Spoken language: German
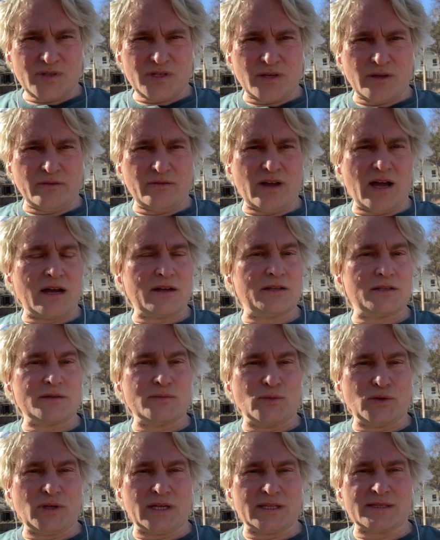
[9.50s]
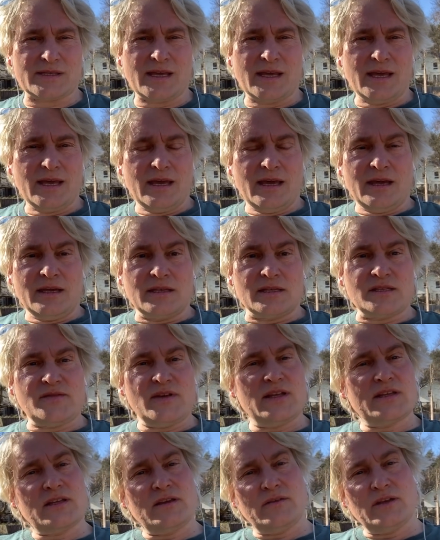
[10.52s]
zur Frage des Monats. Das
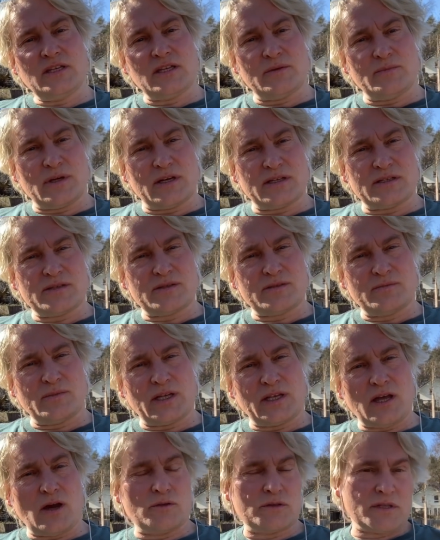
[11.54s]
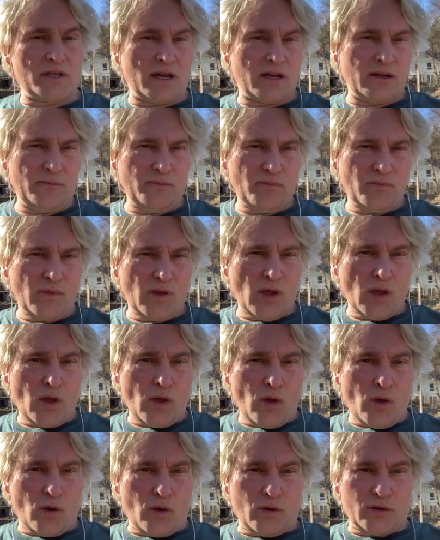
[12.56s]
Pferd gewinnt immer, ist meine Aussage.
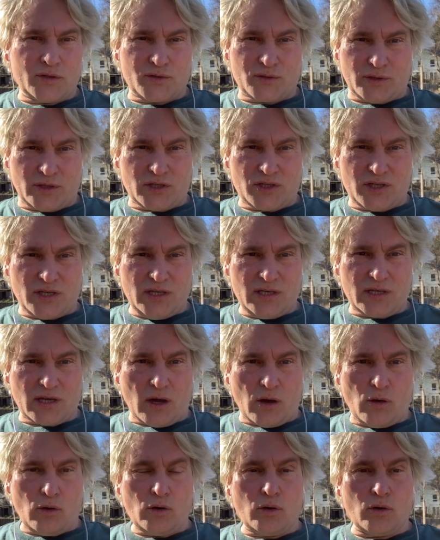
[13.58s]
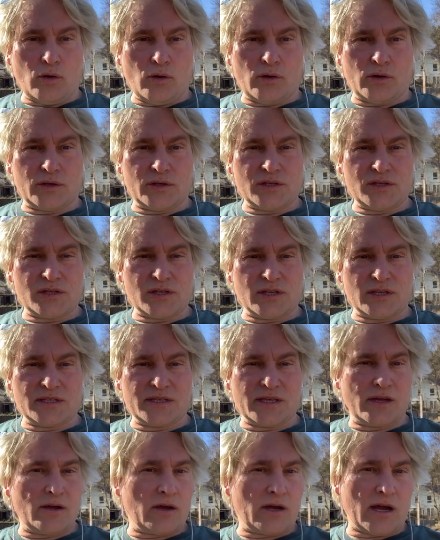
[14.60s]
Und zu der stehe ich auch. Und äh, ich
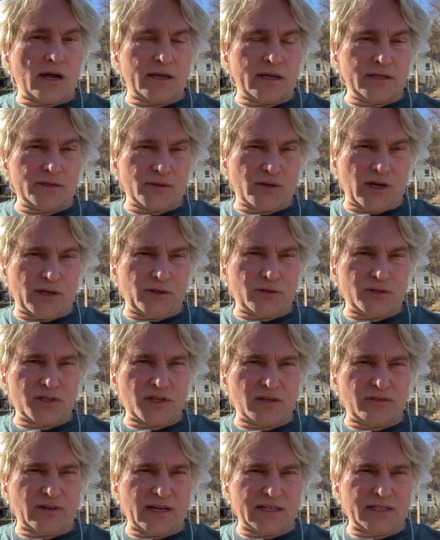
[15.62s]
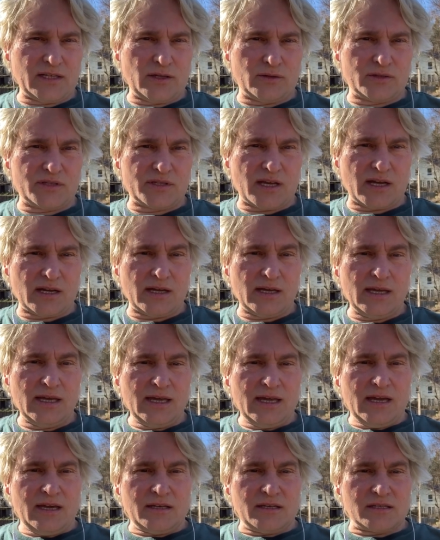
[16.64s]
gehe sogar noch einen Schritt weiter und sage,
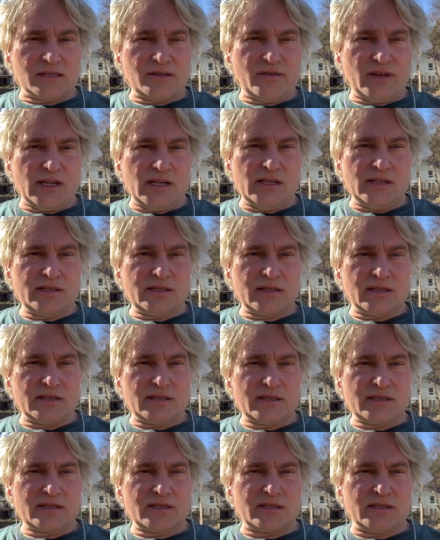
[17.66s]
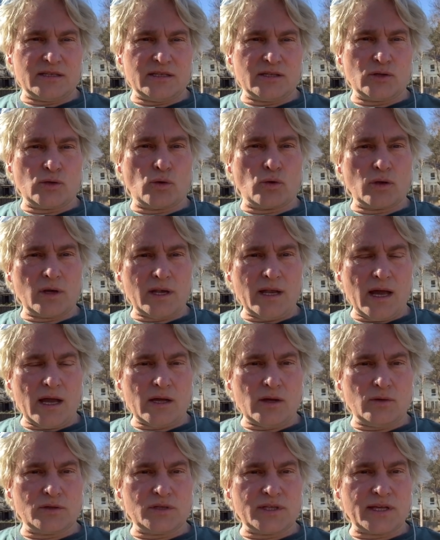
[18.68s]
das Feld ist die
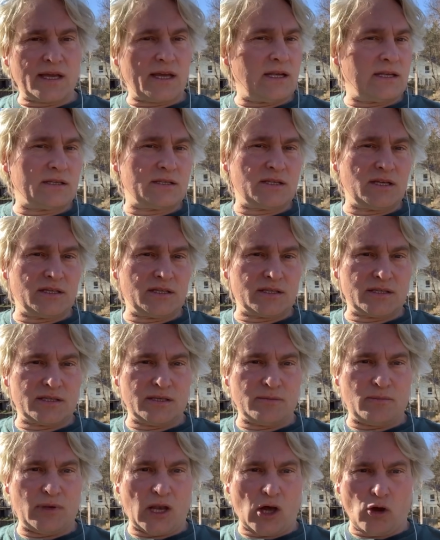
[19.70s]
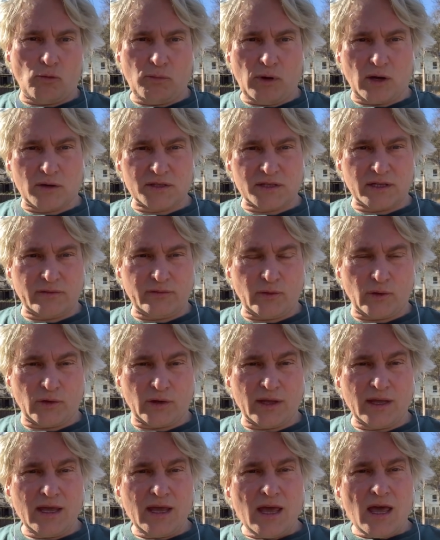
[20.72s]
Grundlage und die Realität ist die Blaupause
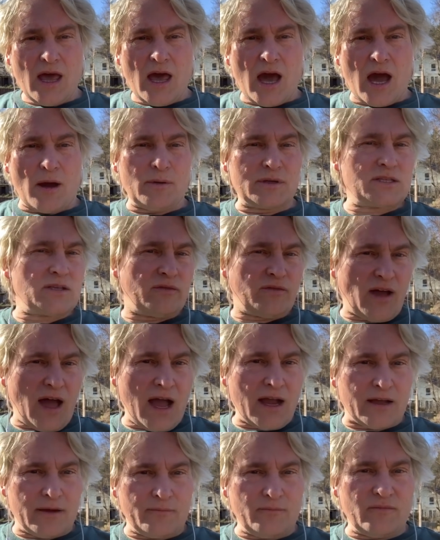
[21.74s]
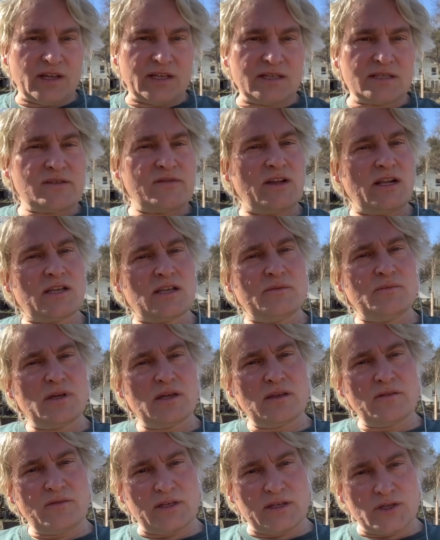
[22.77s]
davon. Aber zur Frage, wenn das Feld immer
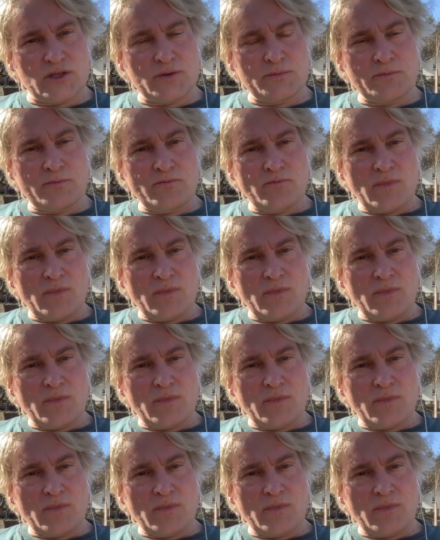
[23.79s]
gewinnt,